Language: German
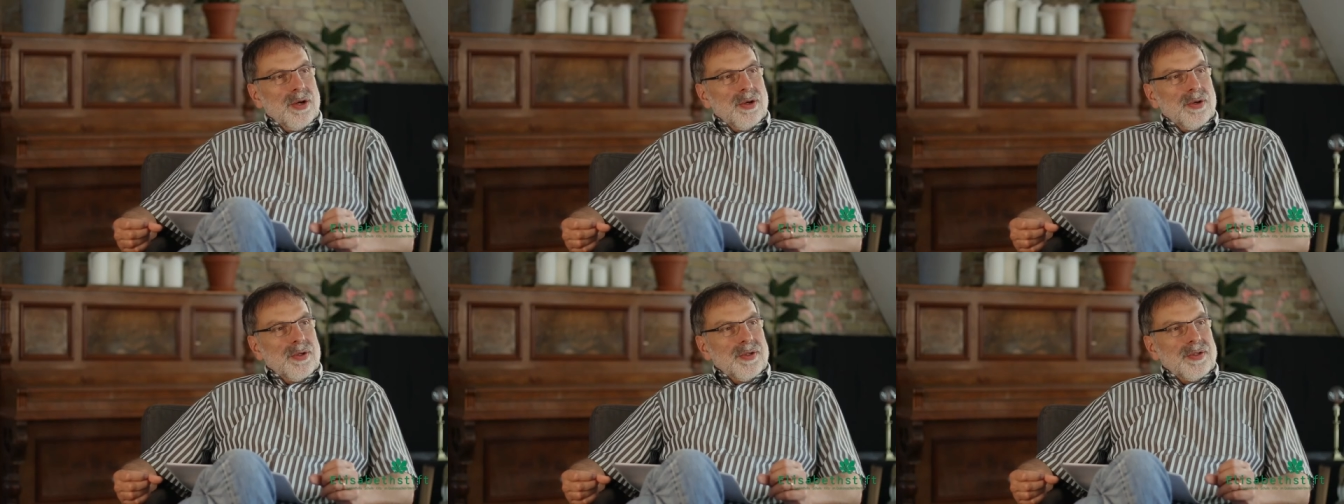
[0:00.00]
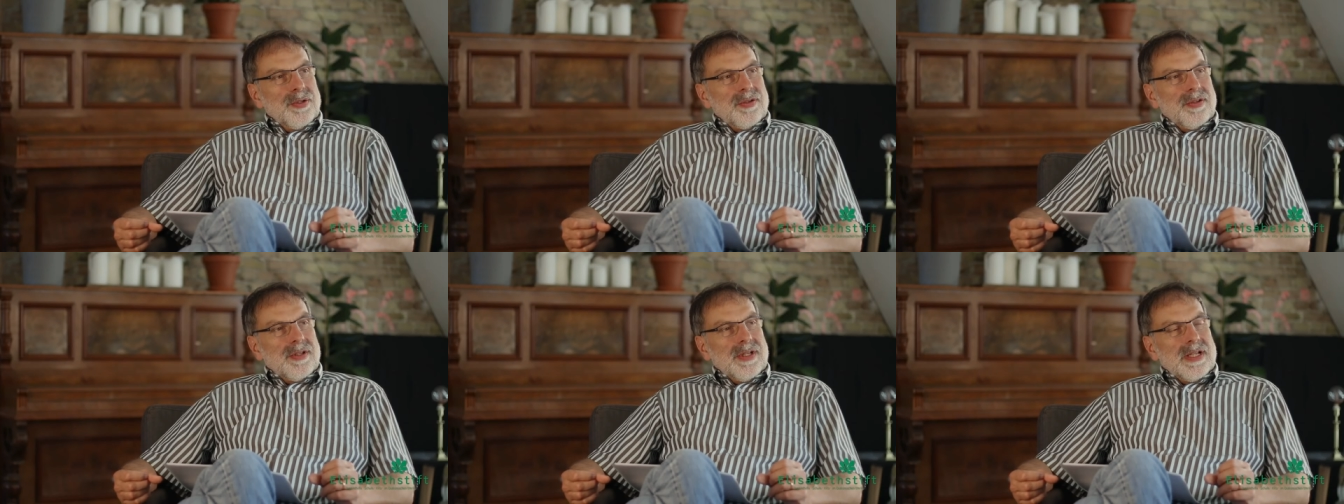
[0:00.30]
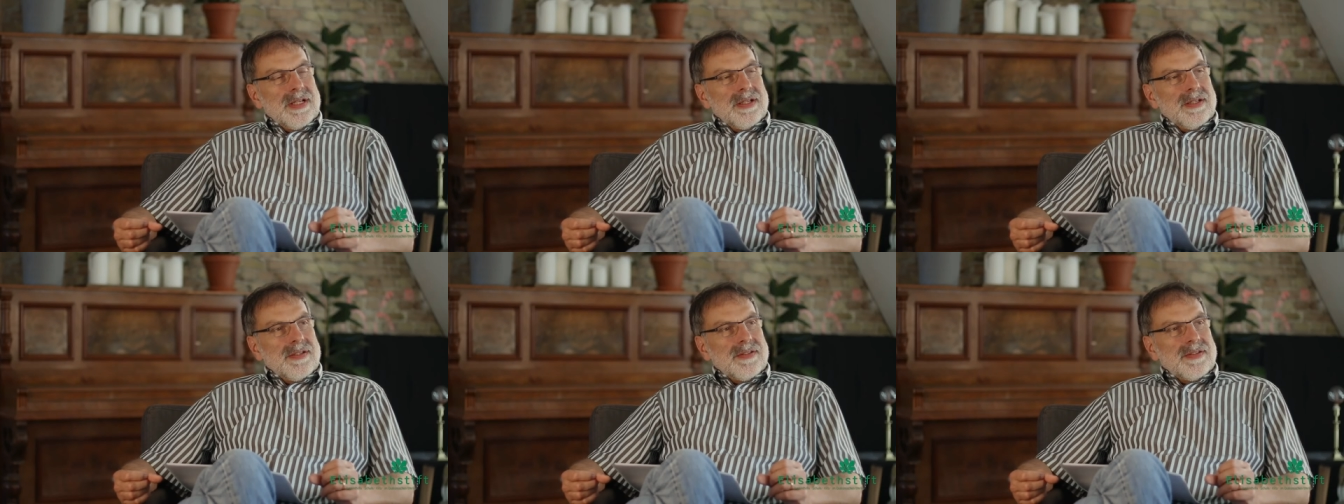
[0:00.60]
Und
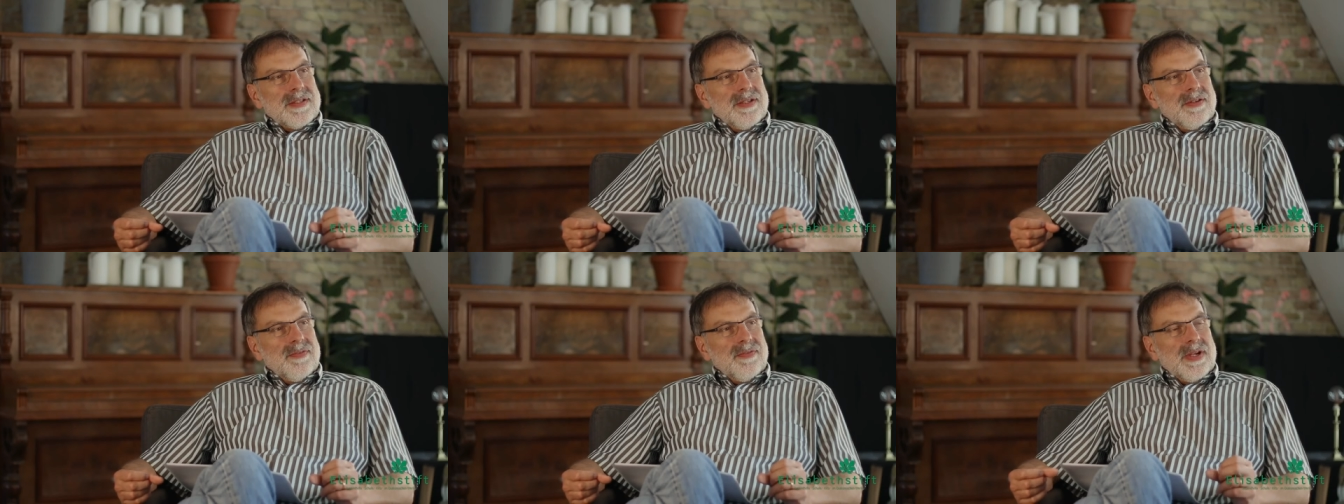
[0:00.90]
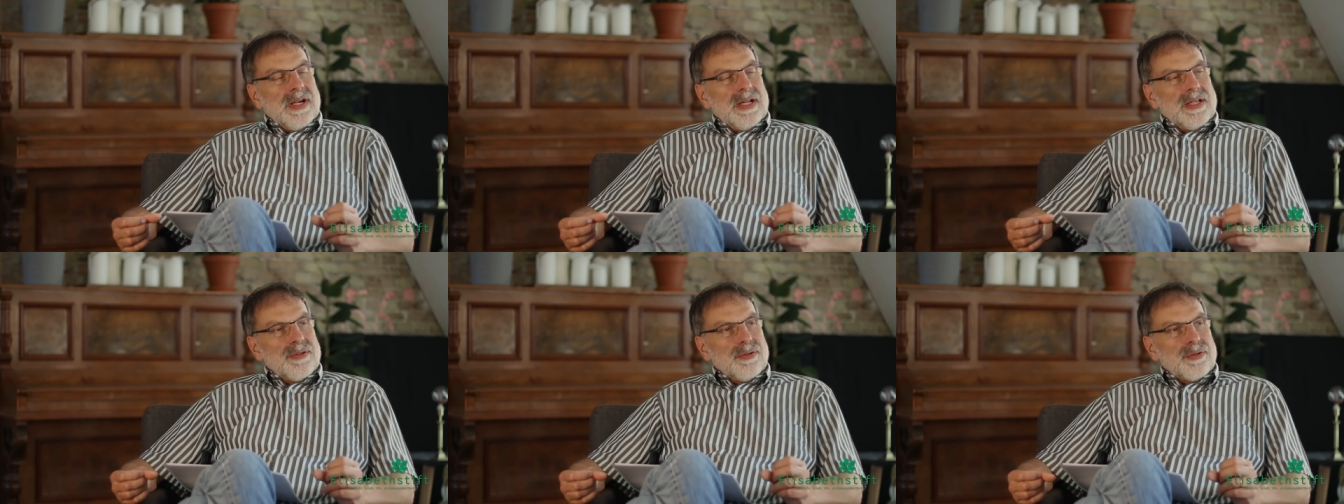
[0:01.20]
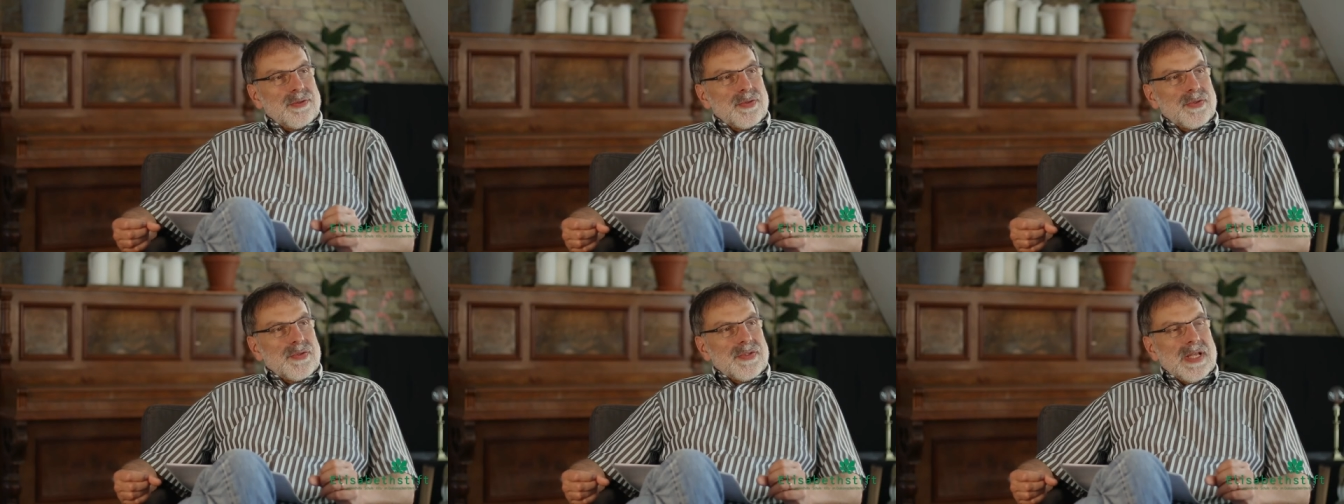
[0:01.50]
dann sind wir also
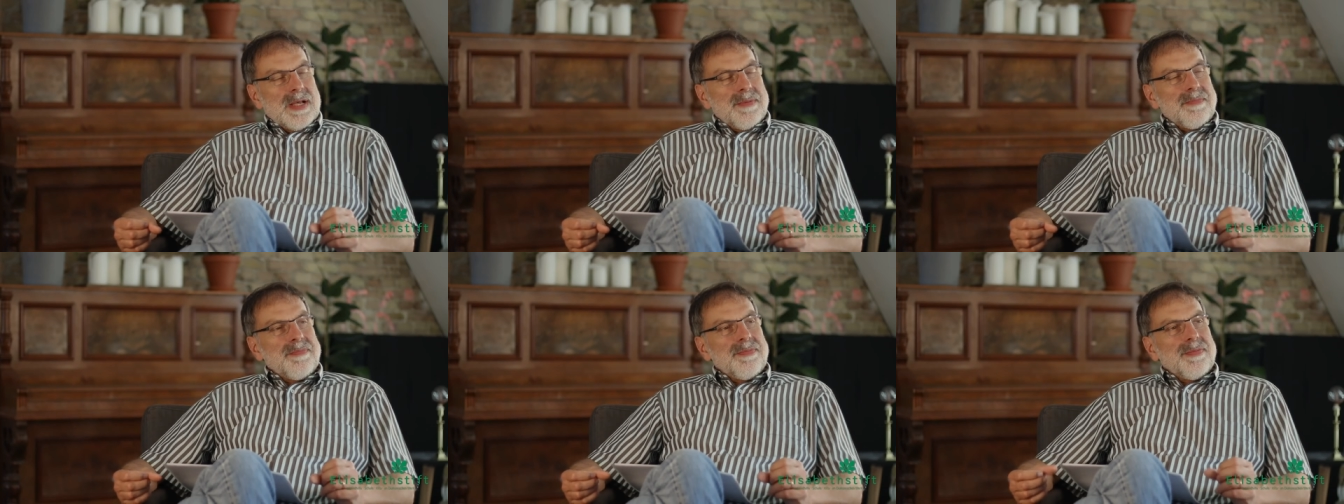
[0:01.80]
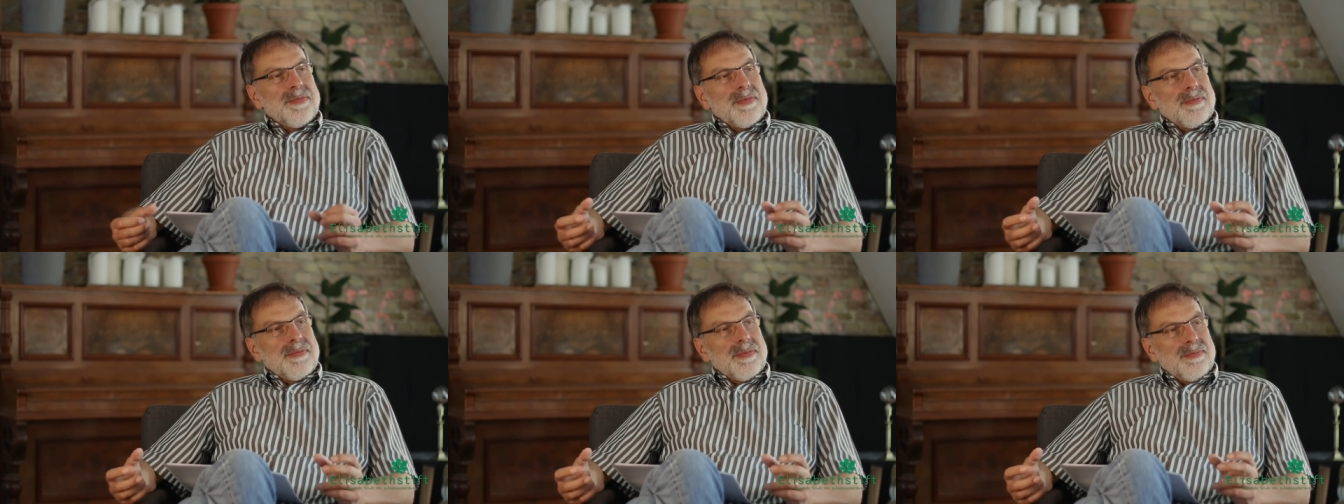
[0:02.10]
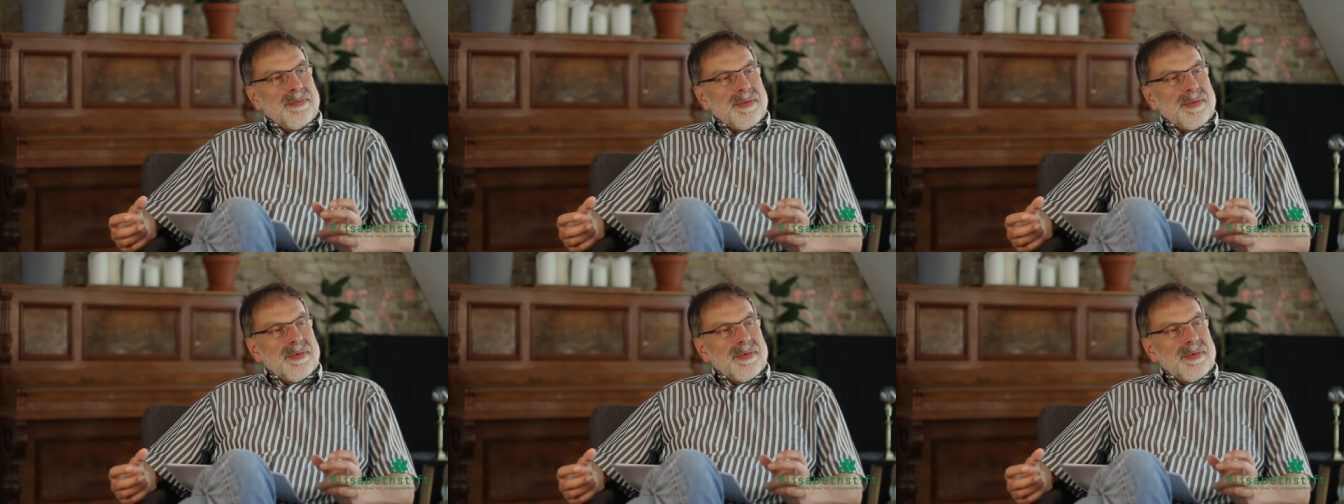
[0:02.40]
zusammen